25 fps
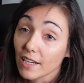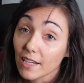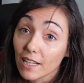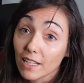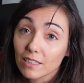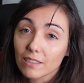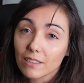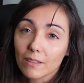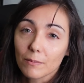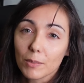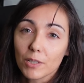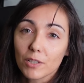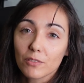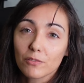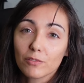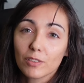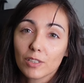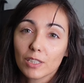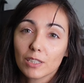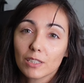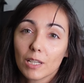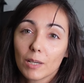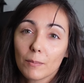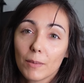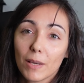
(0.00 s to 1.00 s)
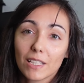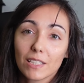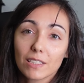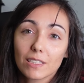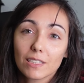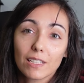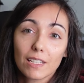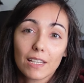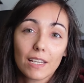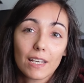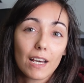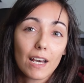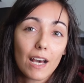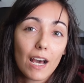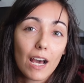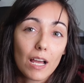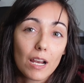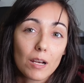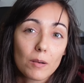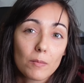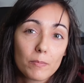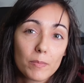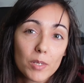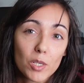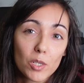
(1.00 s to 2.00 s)
adatta perfettamente
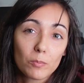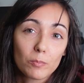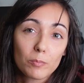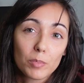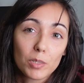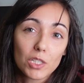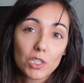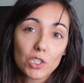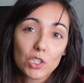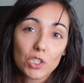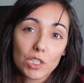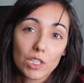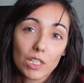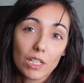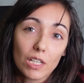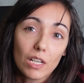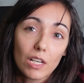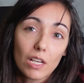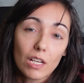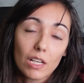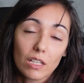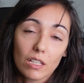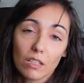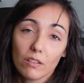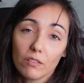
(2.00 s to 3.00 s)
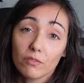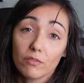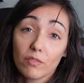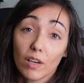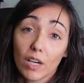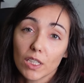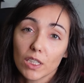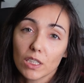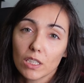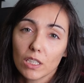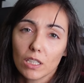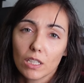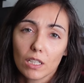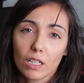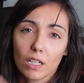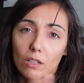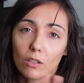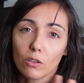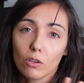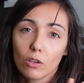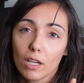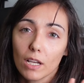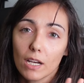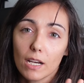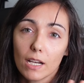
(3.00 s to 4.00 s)
al mio PC, infatti
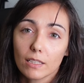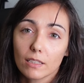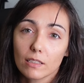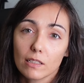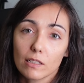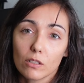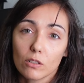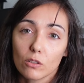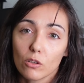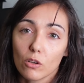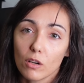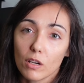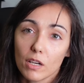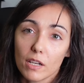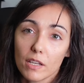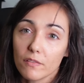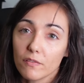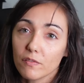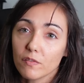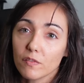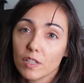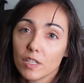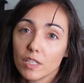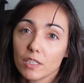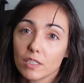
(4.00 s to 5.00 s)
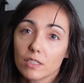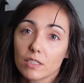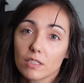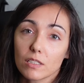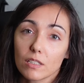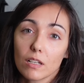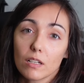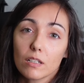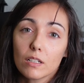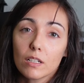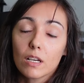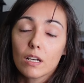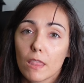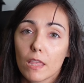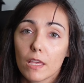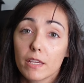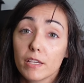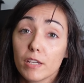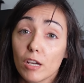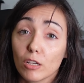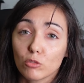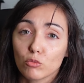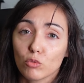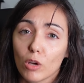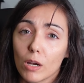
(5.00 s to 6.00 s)
credo che la terrò lì fissa
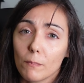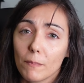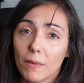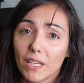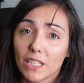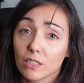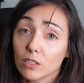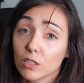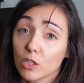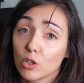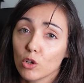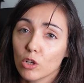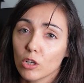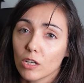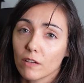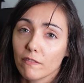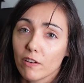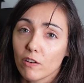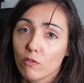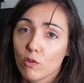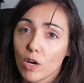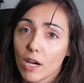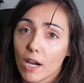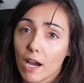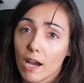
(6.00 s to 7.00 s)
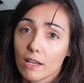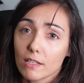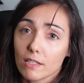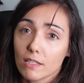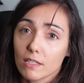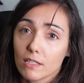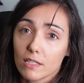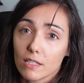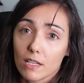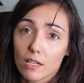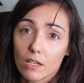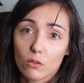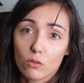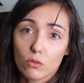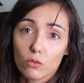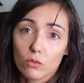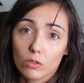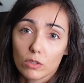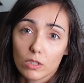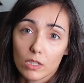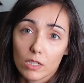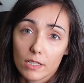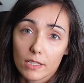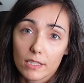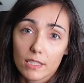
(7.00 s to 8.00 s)
io attualmente non avevo casse,
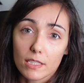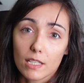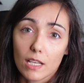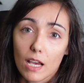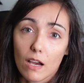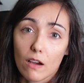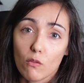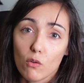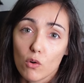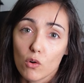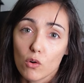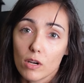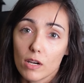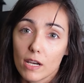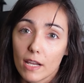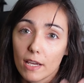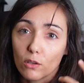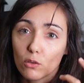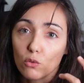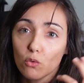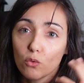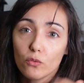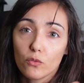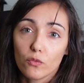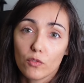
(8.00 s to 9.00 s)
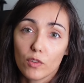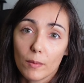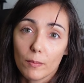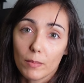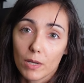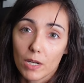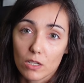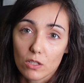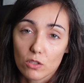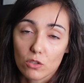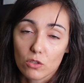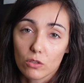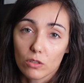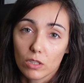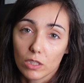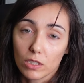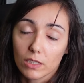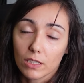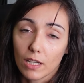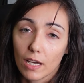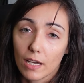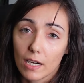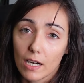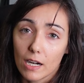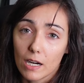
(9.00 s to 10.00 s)
utilizzavo le cuffie per
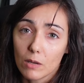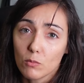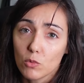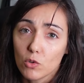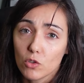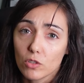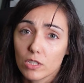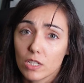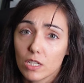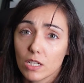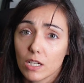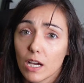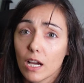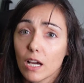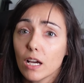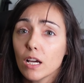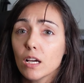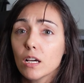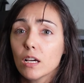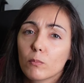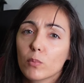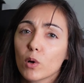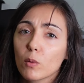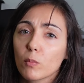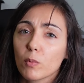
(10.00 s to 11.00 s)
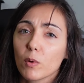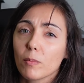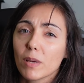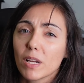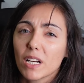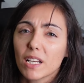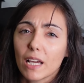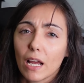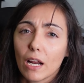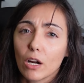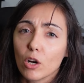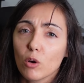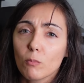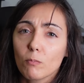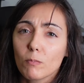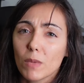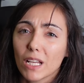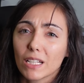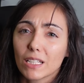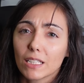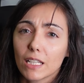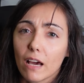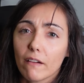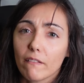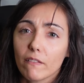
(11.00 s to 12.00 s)
ascoltare la musica, proprio perché non mi
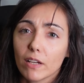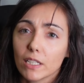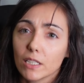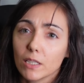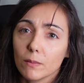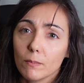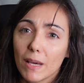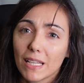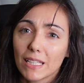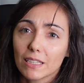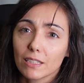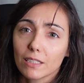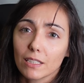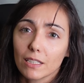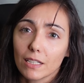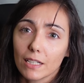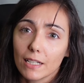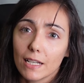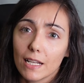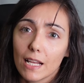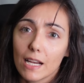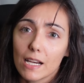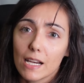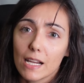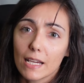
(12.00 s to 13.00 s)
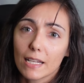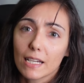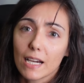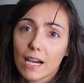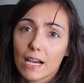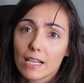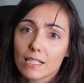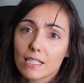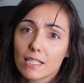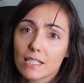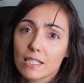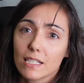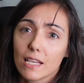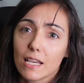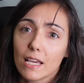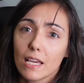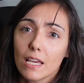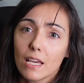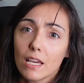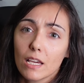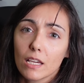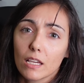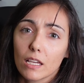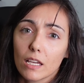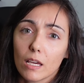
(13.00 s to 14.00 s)
andava di mettere delle
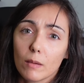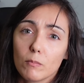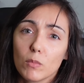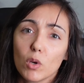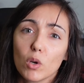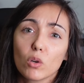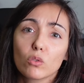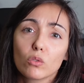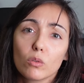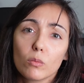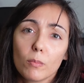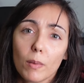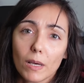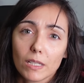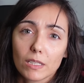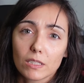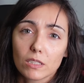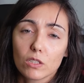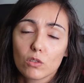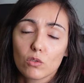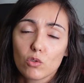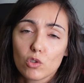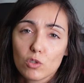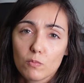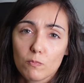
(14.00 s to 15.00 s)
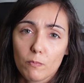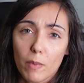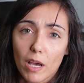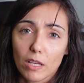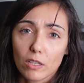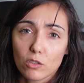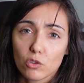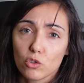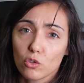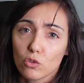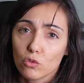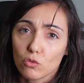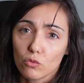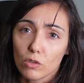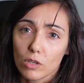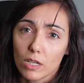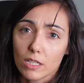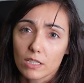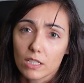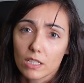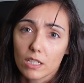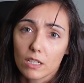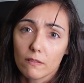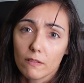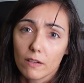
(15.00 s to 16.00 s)
casse che mi occupassero spazio sulla
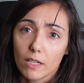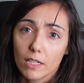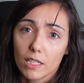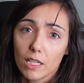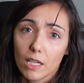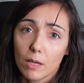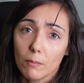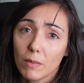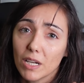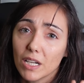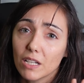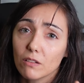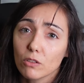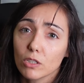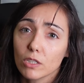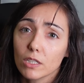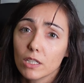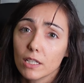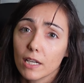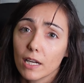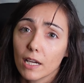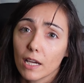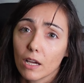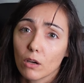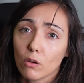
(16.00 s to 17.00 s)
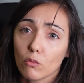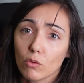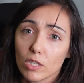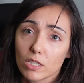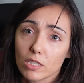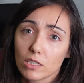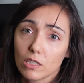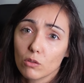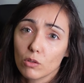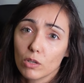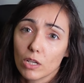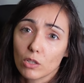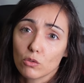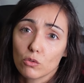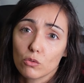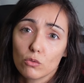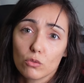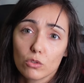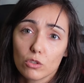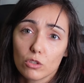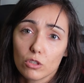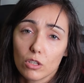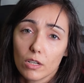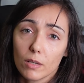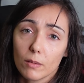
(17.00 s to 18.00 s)
scrivania, ma devo dire che questa è una
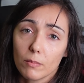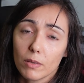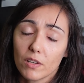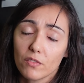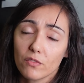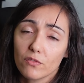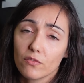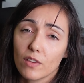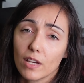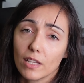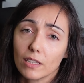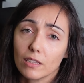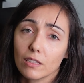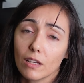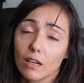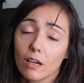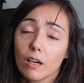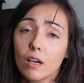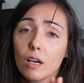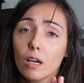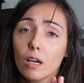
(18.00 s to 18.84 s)
soluzione perfetta